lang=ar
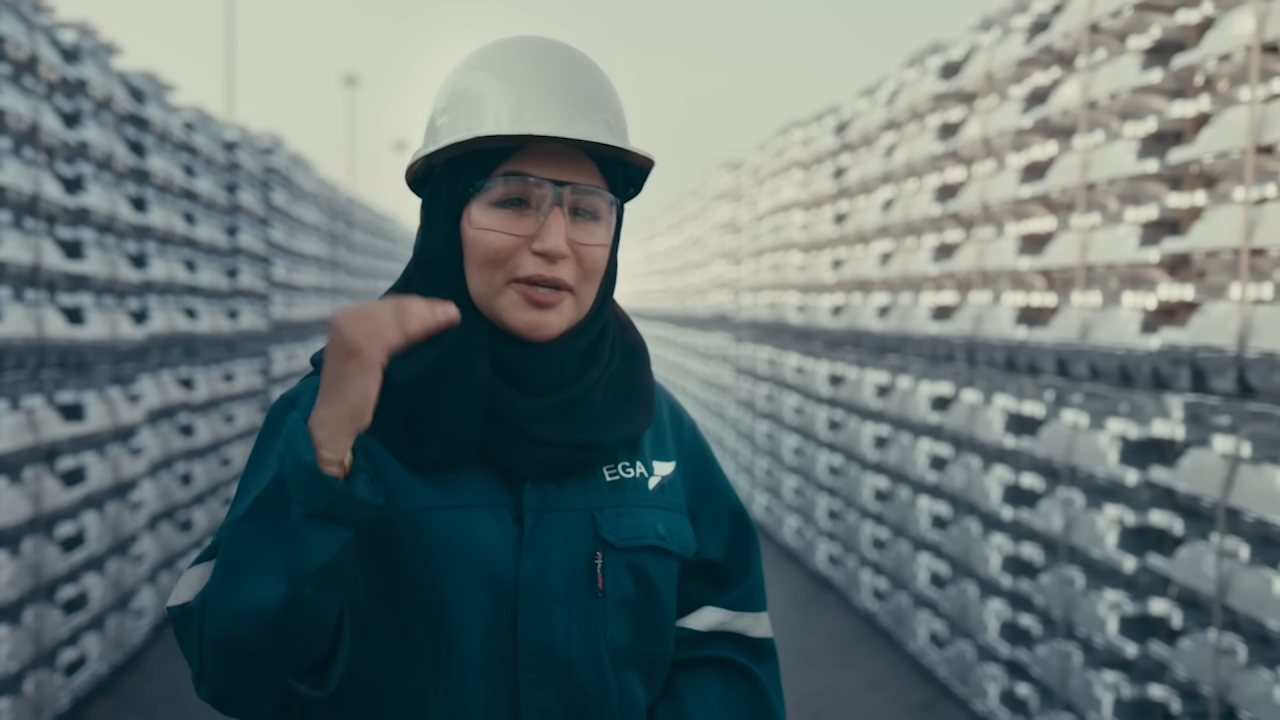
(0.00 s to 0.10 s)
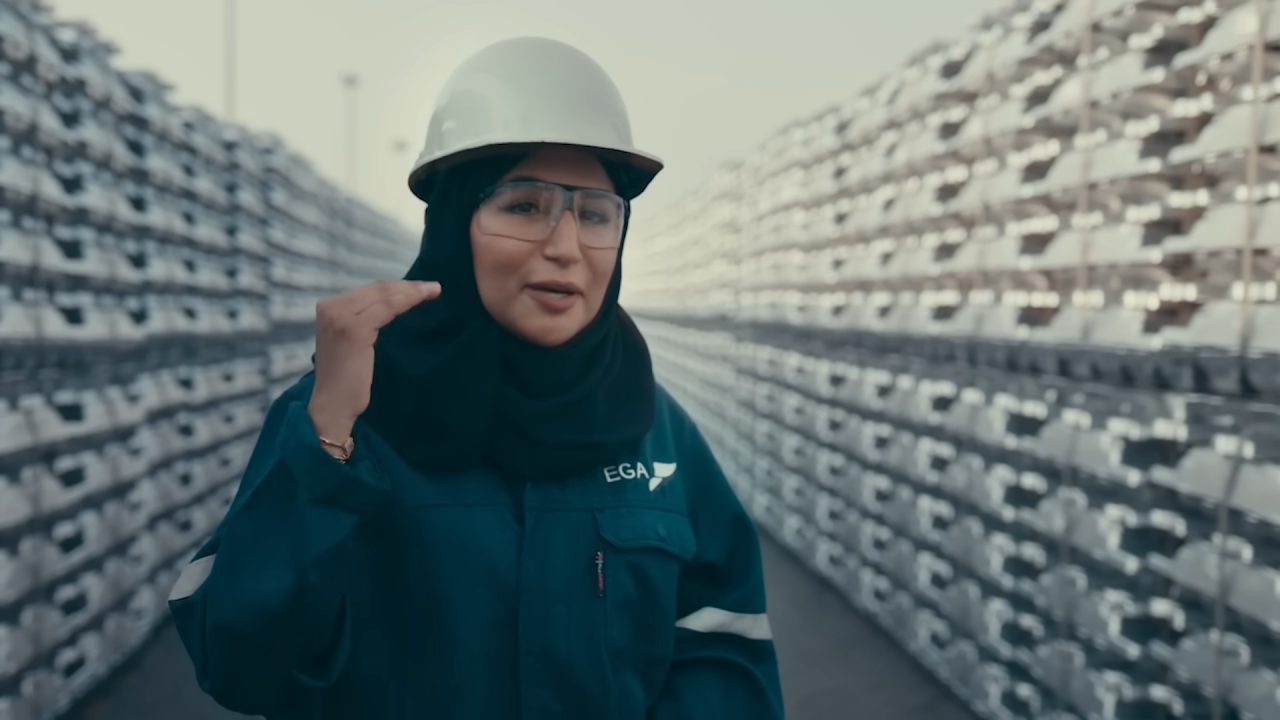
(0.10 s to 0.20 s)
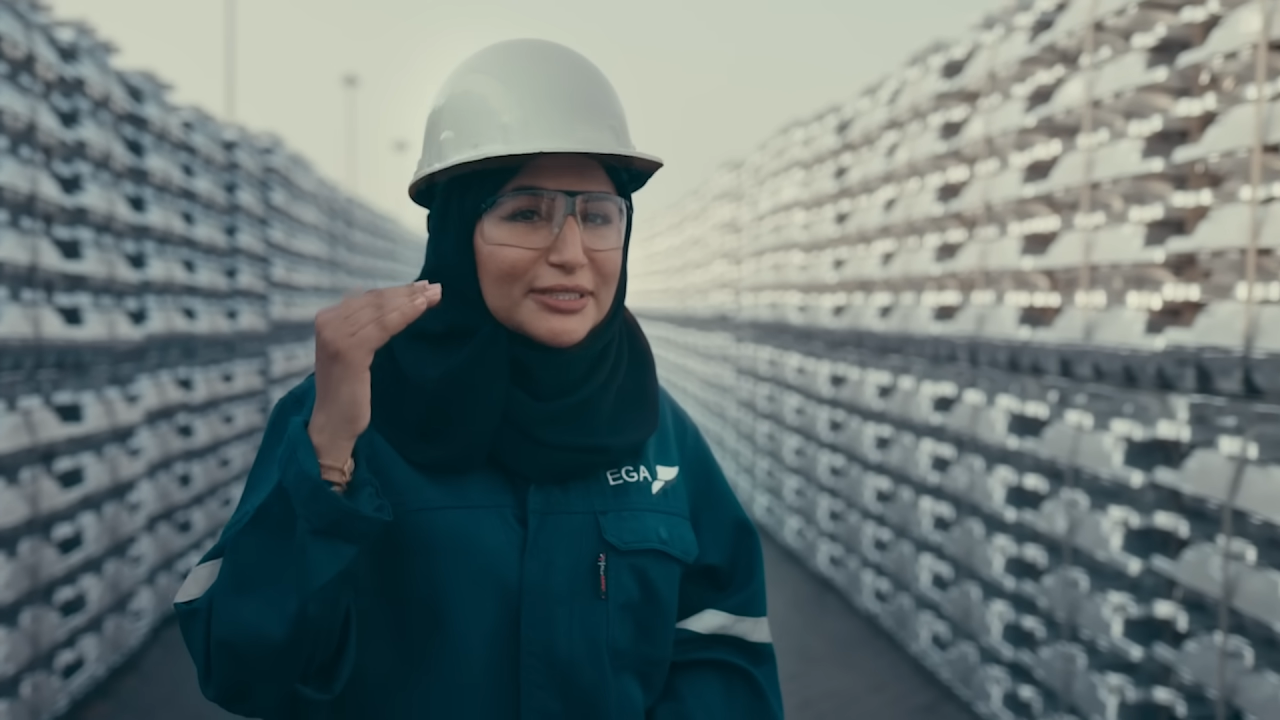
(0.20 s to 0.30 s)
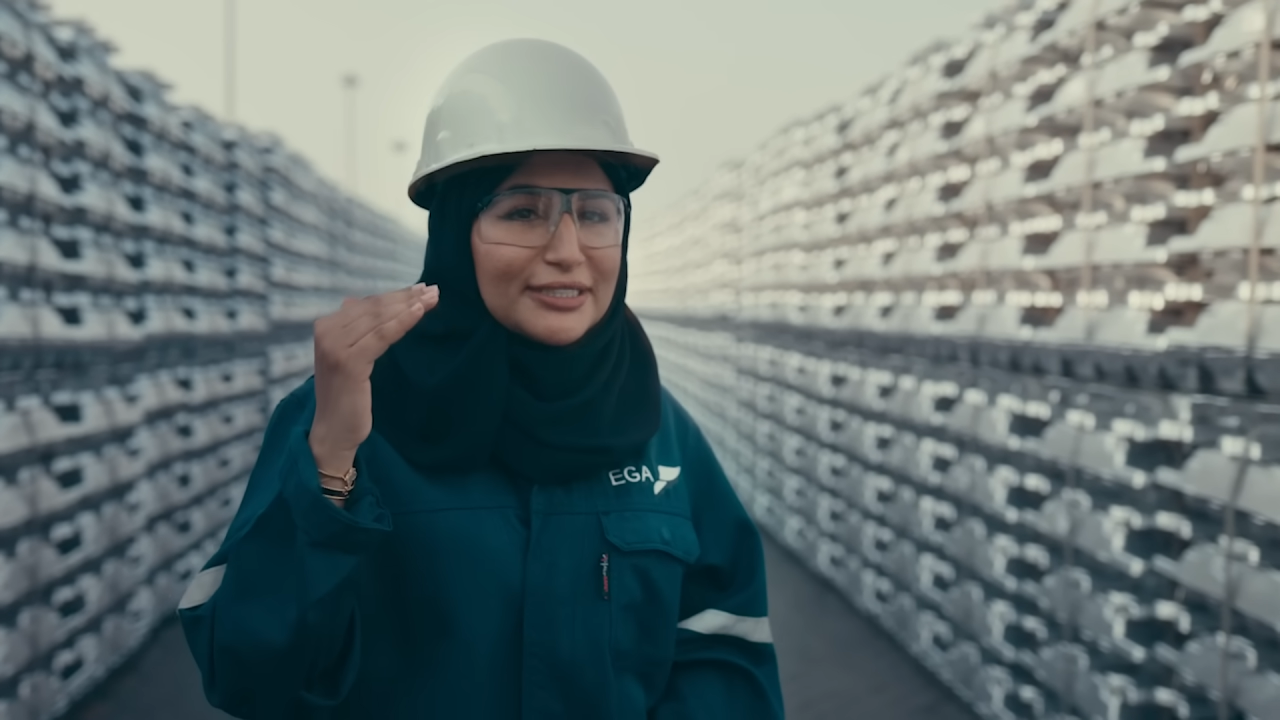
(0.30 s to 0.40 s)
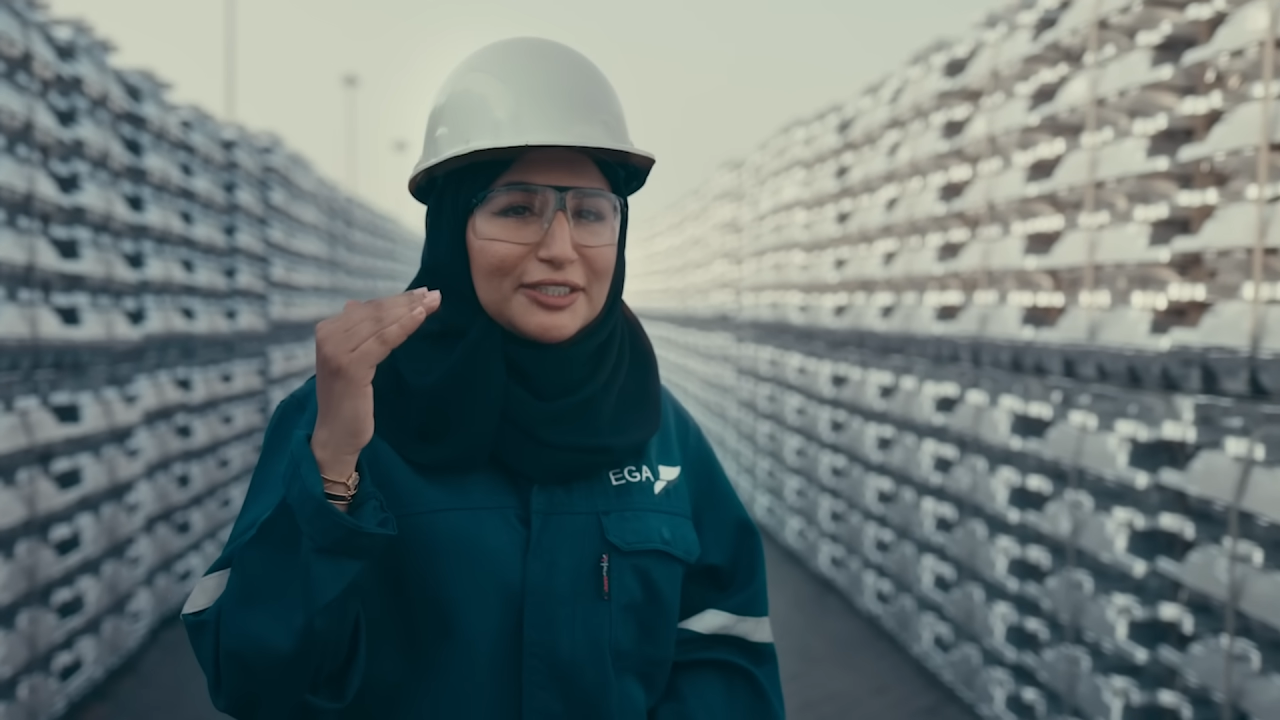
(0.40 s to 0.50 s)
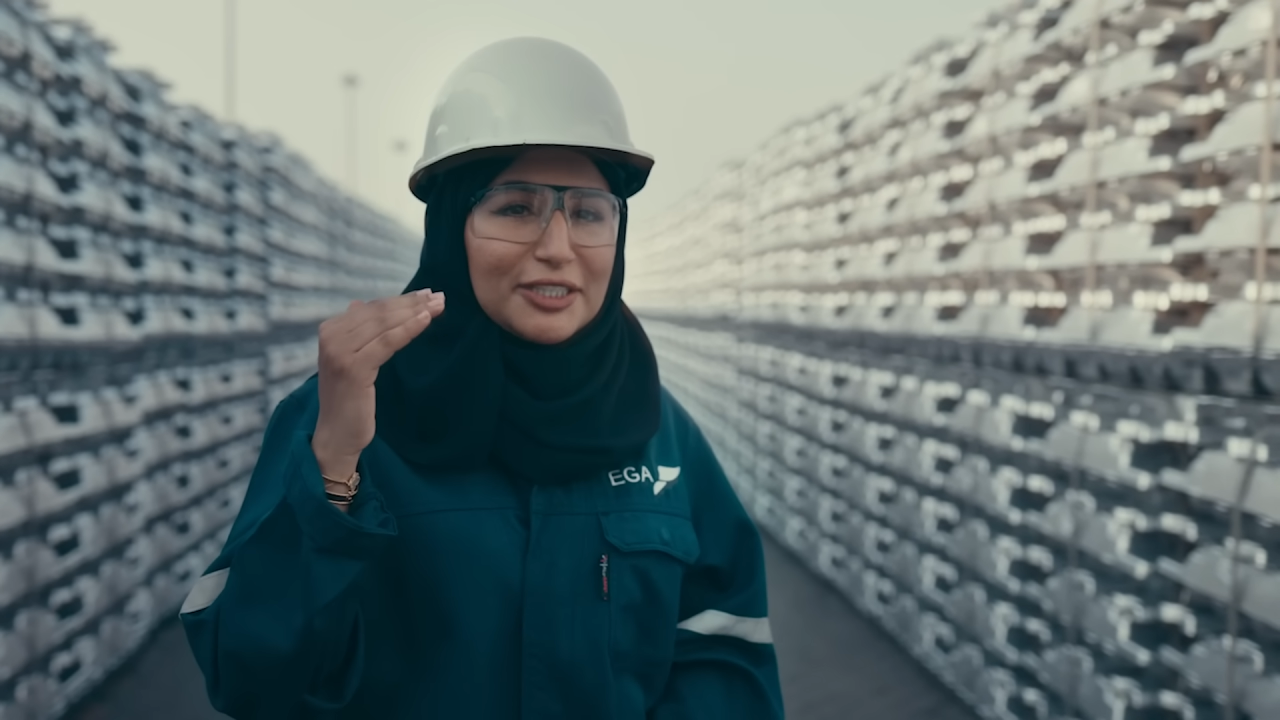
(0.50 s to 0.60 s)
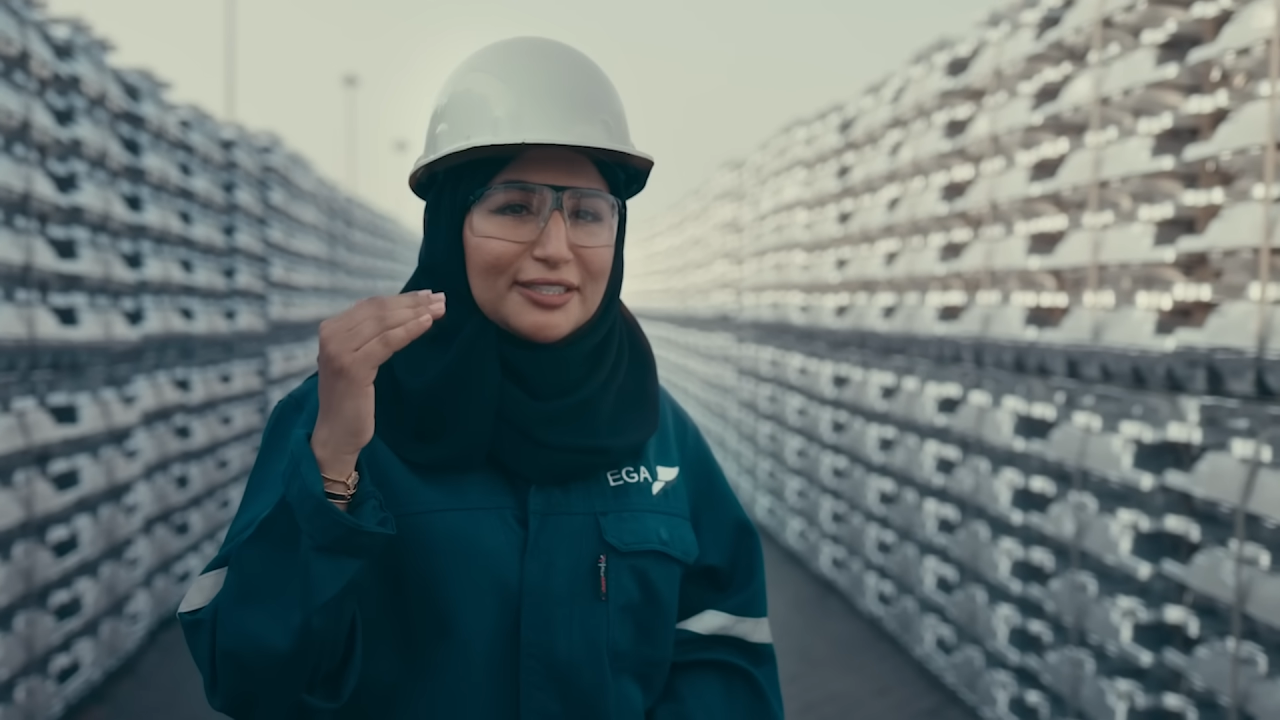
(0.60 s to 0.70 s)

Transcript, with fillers: 15